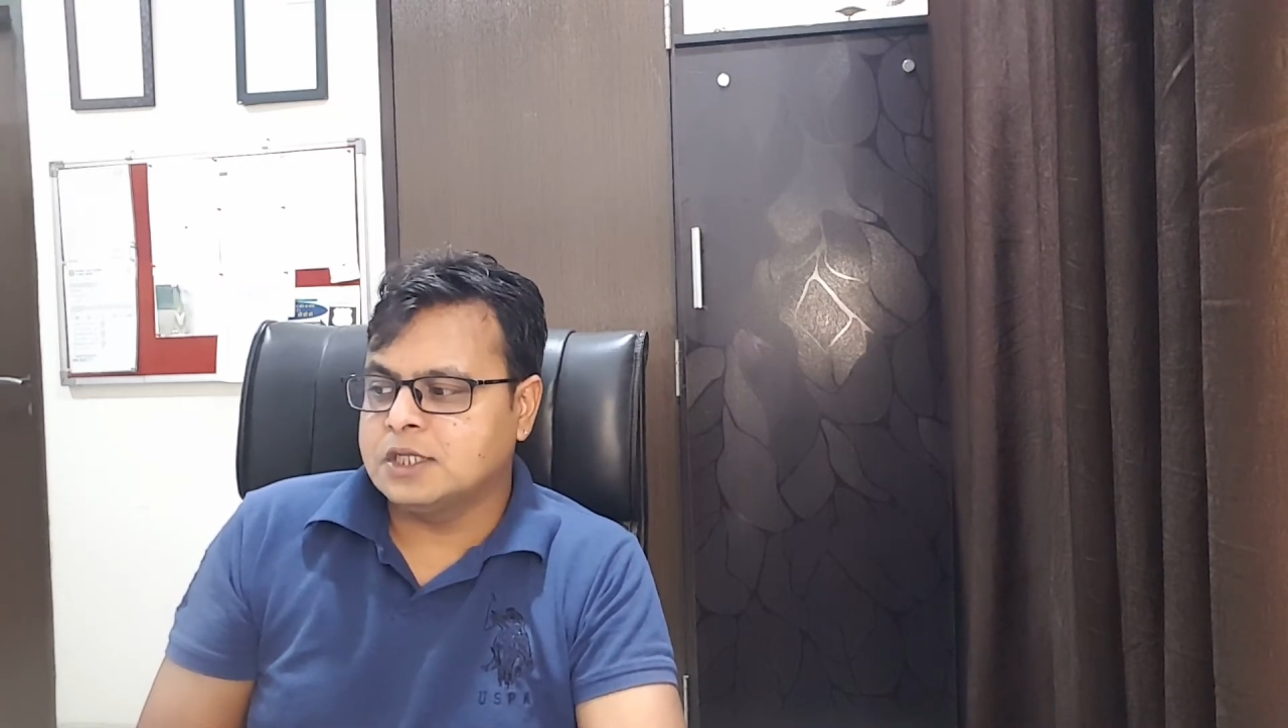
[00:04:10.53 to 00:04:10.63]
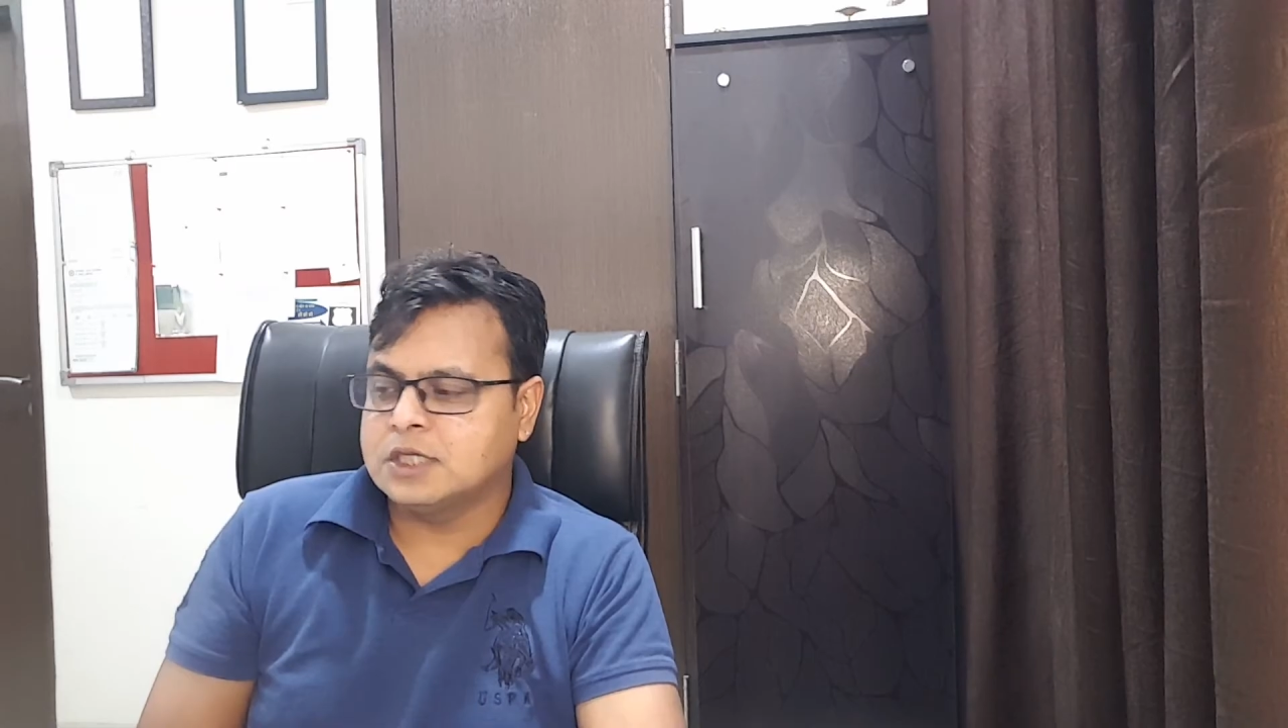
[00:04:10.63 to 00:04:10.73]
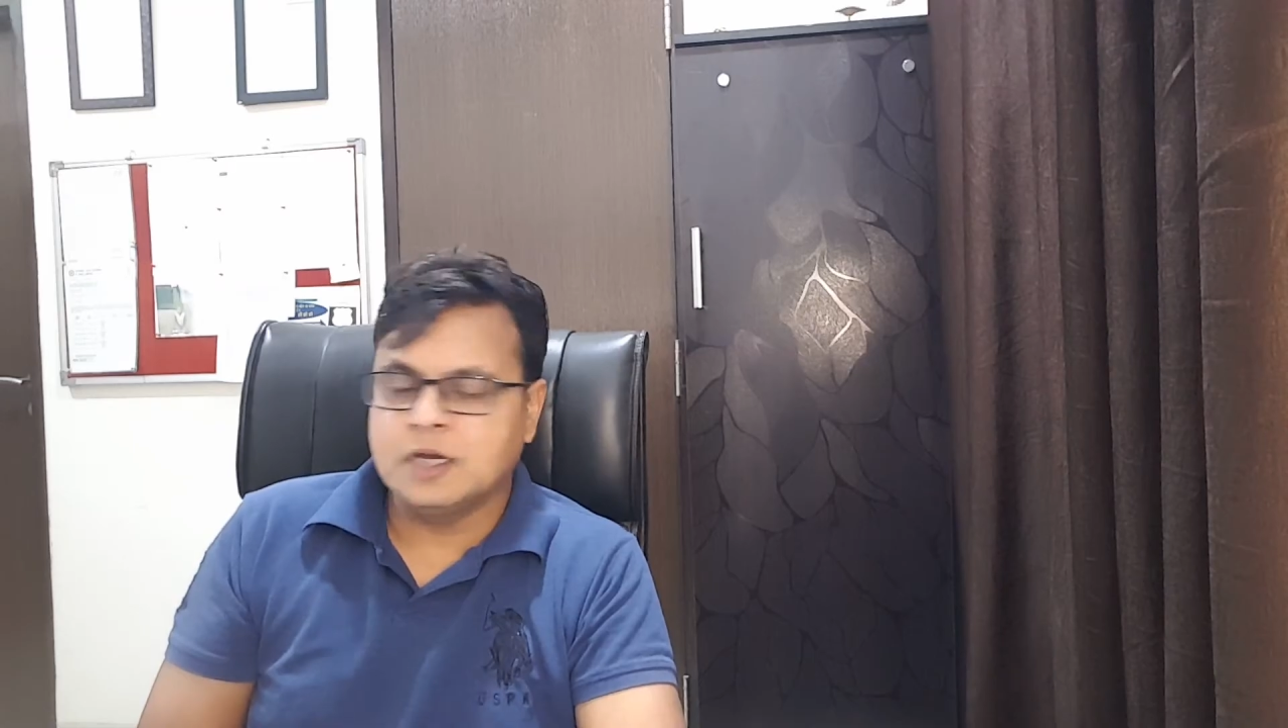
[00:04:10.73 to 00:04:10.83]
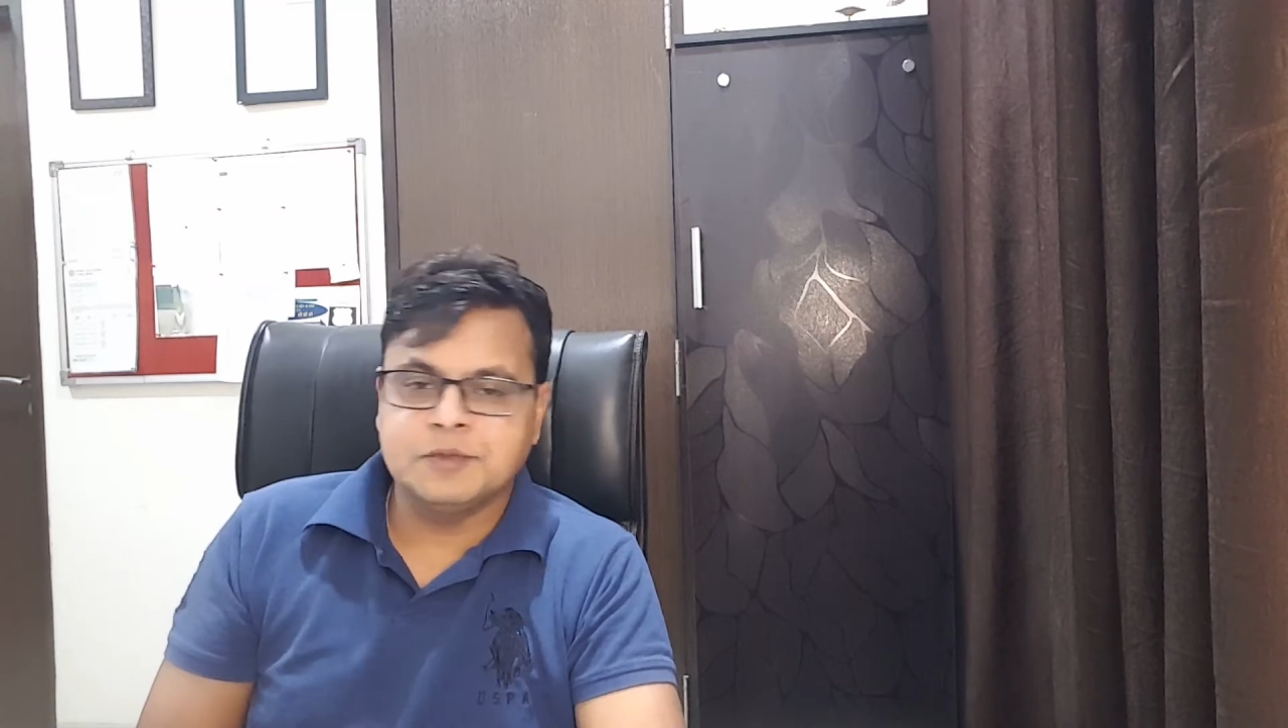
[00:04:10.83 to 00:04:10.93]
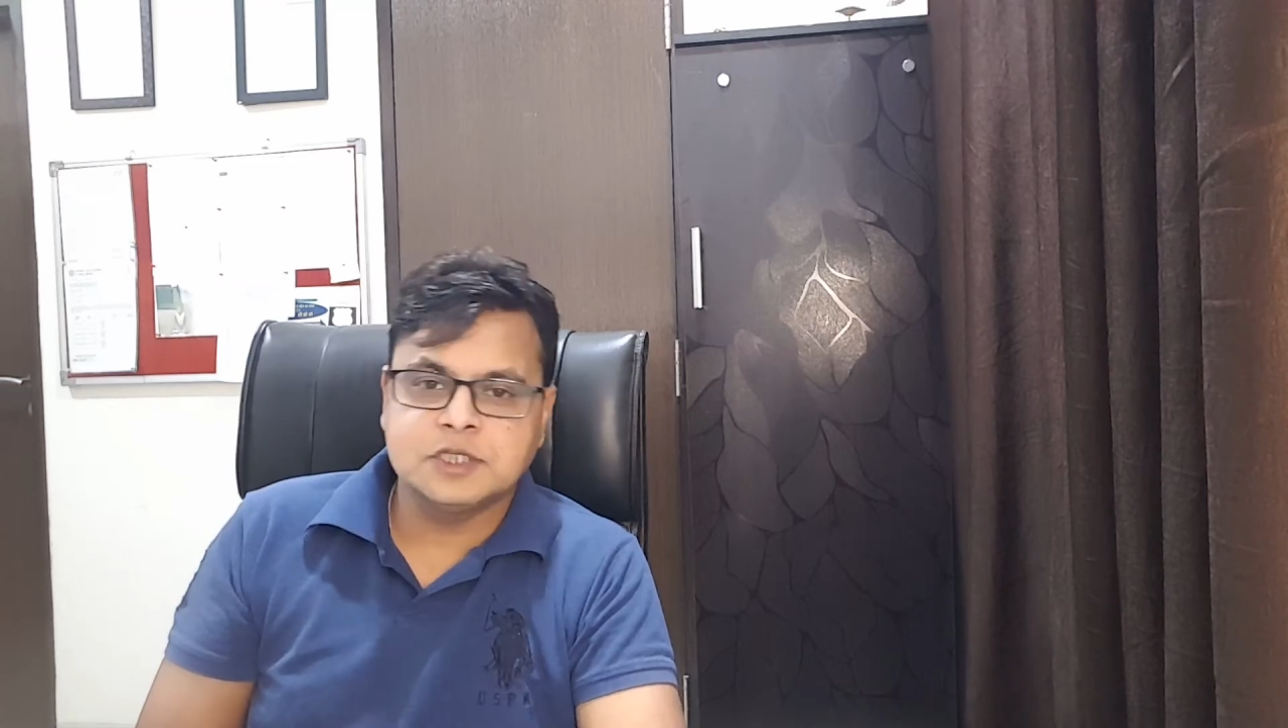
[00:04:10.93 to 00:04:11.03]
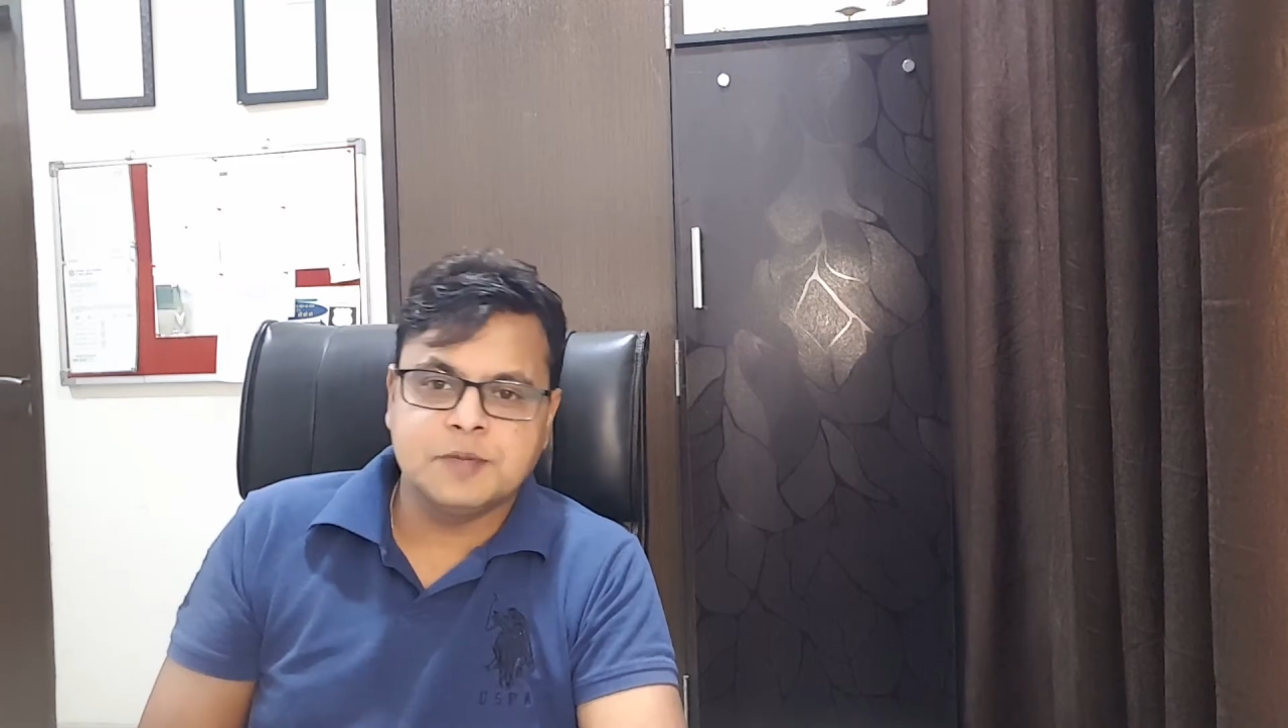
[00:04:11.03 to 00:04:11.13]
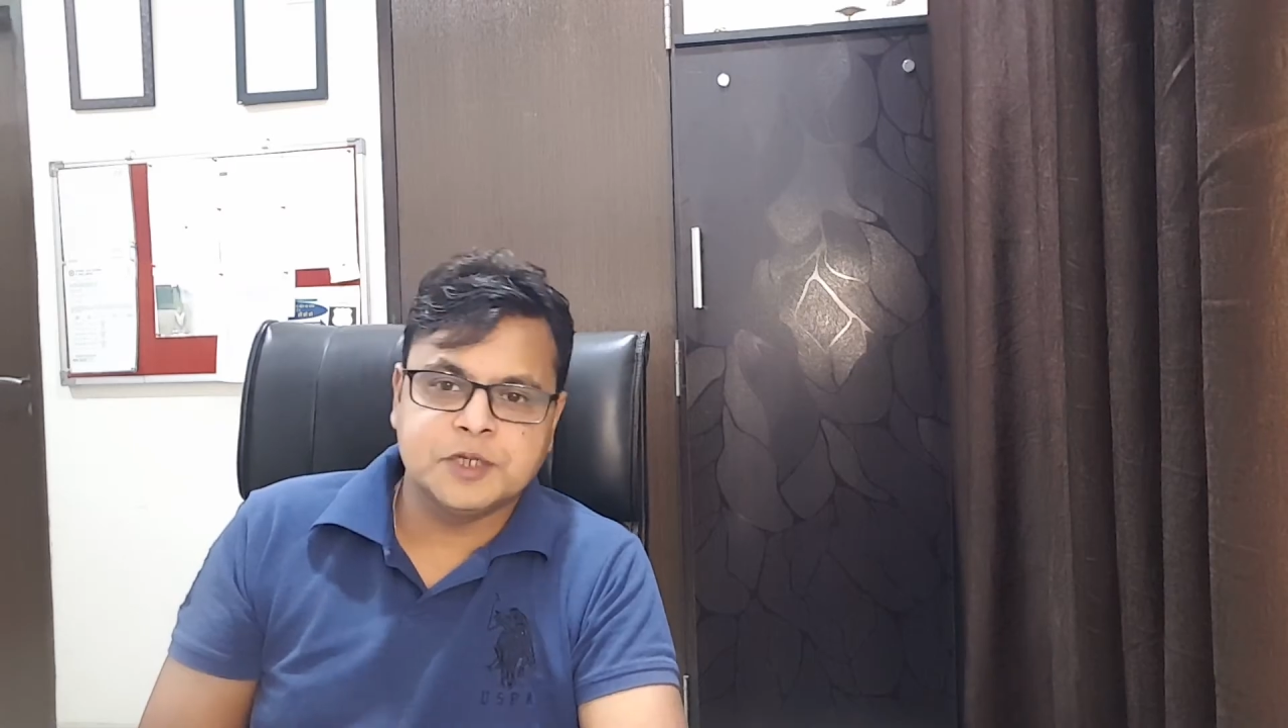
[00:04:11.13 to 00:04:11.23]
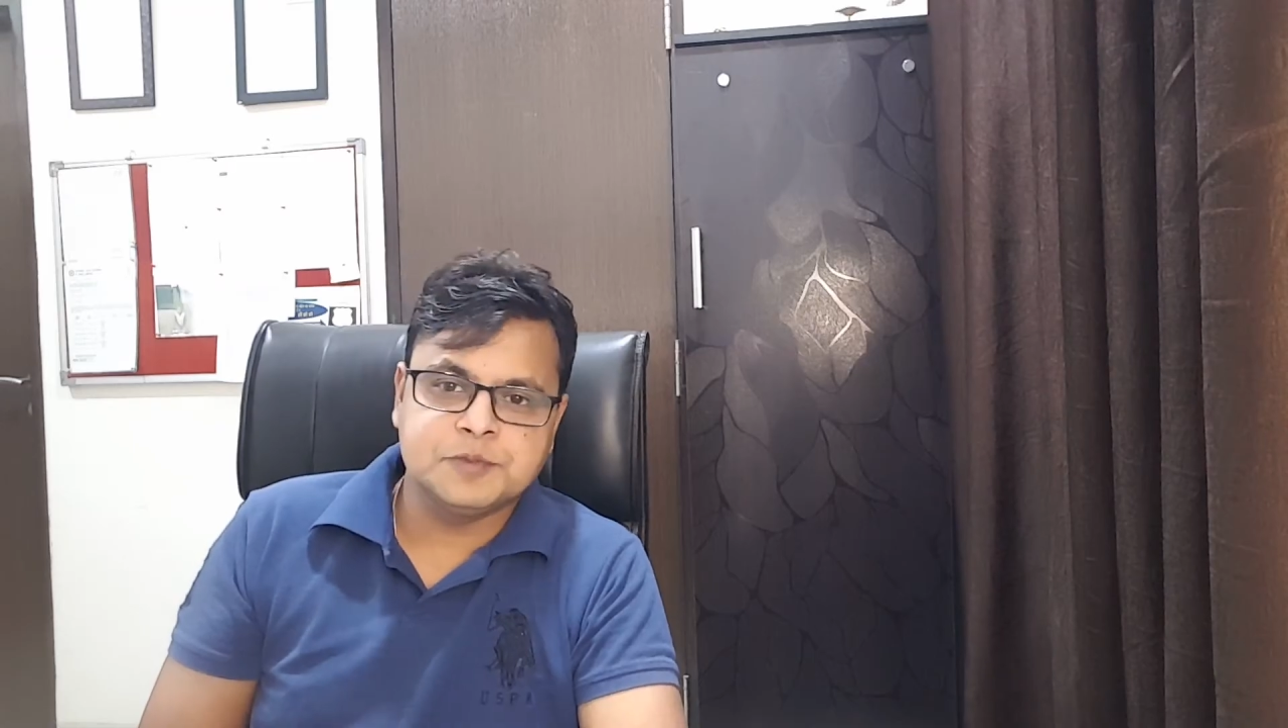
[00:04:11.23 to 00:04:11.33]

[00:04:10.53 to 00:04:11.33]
है छः बज के